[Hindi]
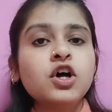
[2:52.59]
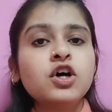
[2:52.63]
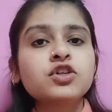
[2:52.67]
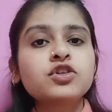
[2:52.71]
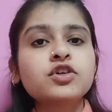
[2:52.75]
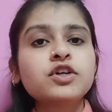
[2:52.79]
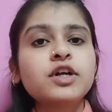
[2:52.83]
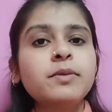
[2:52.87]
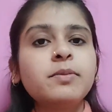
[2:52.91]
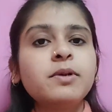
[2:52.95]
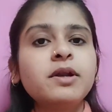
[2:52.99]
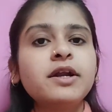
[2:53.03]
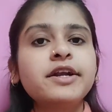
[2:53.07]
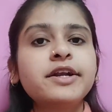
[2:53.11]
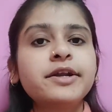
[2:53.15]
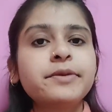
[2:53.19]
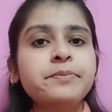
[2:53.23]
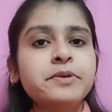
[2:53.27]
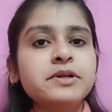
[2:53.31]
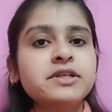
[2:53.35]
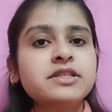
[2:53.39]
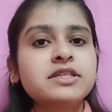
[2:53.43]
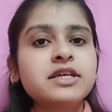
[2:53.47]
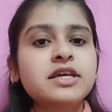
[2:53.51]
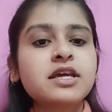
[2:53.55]
तो डबल ए
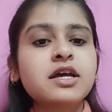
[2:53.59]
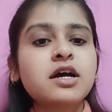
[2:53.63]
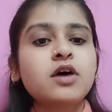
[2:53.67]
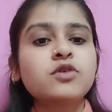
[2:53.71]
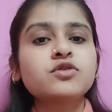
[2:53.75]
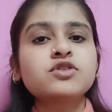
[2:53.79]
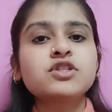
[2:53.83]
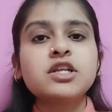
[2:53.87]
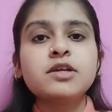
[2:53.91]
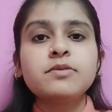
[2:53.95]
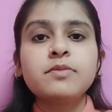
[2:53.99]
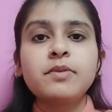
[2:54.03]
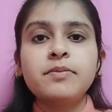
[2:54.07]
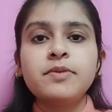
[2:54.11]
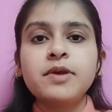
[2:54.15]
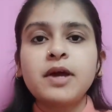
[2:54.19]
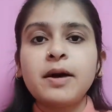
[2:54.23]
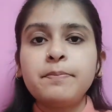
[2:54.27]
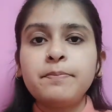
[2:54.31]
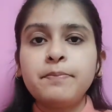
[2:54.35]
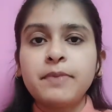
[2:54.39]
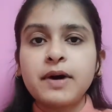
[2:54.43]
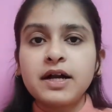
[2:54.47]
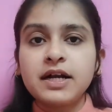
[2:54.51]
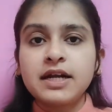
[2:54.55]
ट्रिपल सी की काउंसलिंग में भी
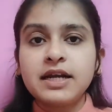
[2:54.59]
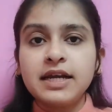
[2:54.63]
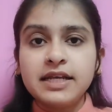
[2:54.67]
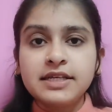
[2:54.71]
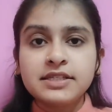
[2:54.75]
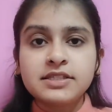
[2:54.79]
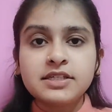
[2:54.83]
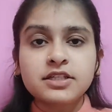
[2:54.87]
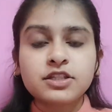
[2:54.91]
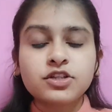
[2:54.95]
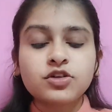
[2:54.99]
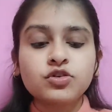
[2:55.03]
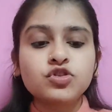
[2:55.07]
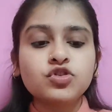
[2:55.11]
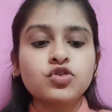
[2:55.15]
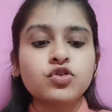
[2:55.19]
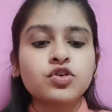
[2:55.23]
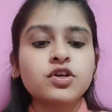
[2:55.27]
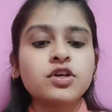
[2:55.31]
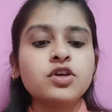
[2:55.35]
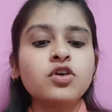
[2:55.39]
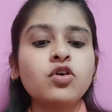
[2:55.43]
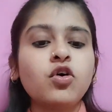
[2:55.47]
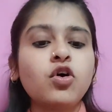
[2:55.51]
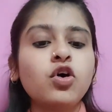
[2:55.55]
आप पार्ट ले सकते हो जो
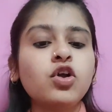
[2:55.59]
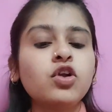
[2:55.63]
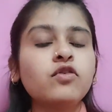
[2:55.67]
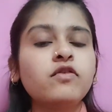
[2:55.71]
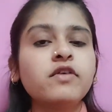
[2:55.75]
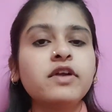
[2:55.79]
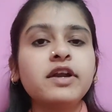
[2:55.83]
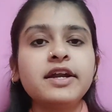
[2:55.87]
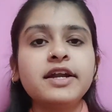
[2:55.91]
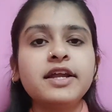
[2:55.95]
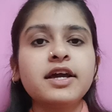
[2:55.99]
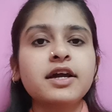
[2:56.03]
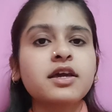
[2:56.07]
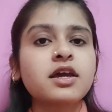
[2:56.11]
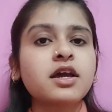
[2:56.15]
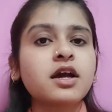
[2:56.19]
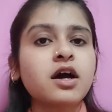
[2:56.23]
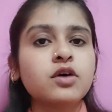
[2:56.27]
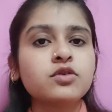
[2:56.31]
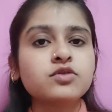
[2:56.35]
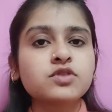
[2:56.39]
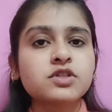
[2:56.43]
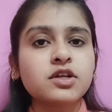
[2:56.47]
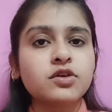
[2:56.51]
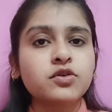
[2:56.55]
कि ऑल ओवर इंडिया की
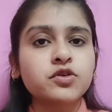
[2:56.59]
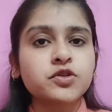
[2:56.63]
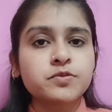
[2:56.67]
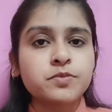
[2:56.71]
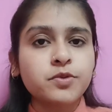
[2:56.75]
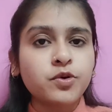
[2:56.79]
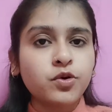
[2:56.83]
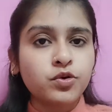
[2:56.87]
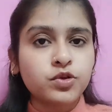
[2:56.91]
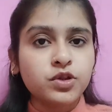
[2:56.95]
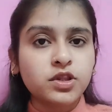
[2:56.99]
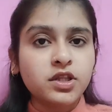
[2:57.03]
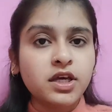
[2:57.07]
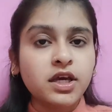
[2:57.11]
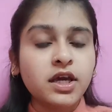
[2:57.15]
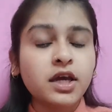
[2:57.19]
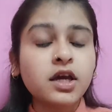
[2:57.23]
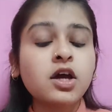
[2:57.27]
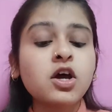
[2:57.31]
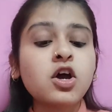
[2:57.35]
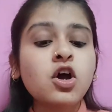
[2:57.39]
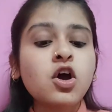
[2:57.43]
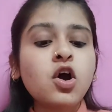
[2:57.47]
काउंसलिंग उसमें होती है